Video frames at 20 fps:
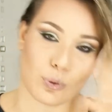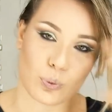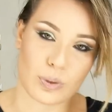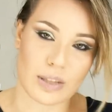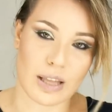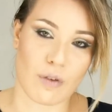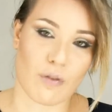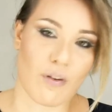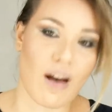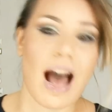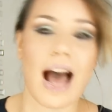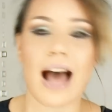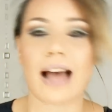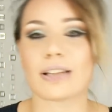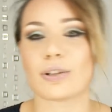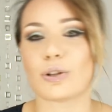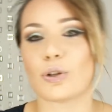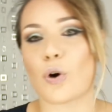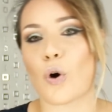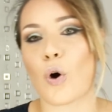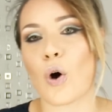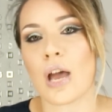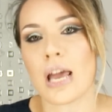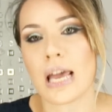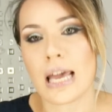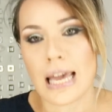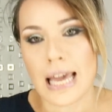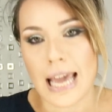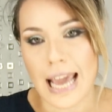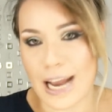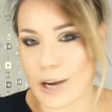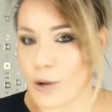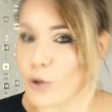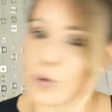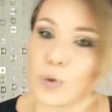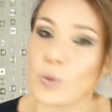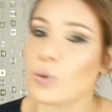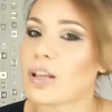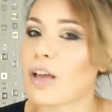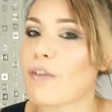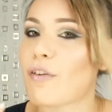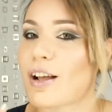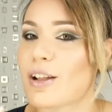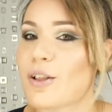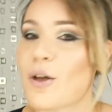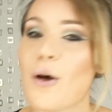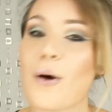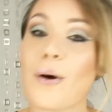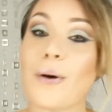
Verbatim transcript: tutte fanno e non tutte fanno...